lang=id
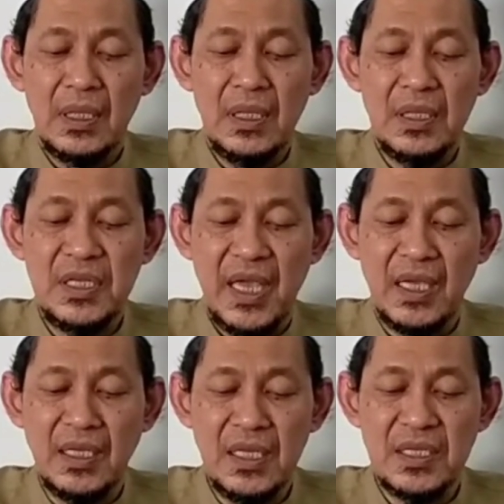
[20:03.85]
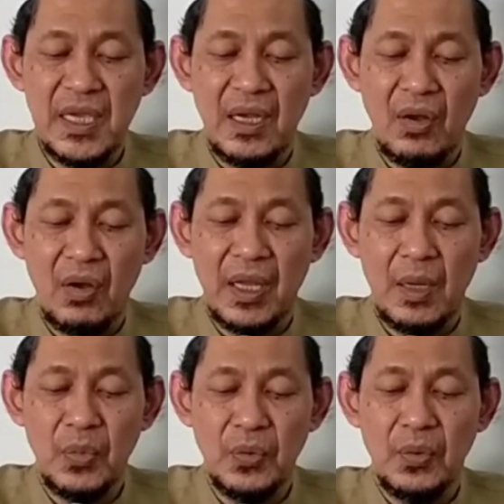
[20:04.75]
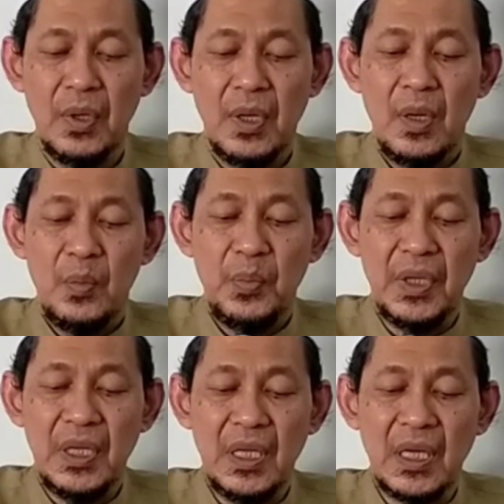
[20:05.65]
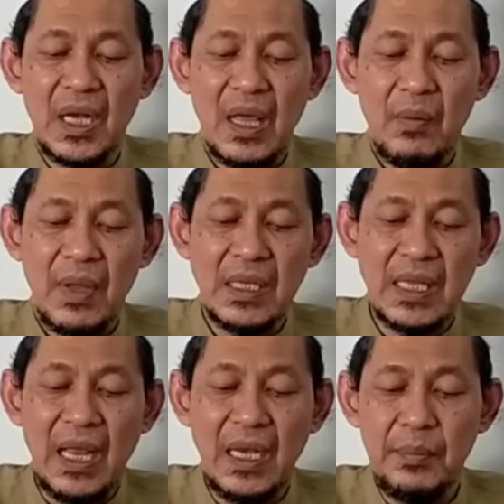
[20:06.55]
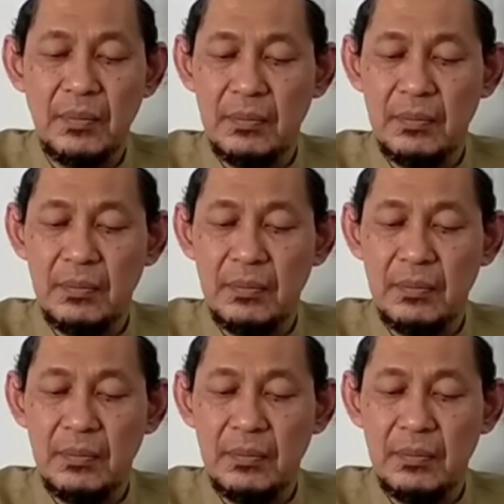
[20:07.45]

ngijeh no ngelmu bihi kelawan ta'lim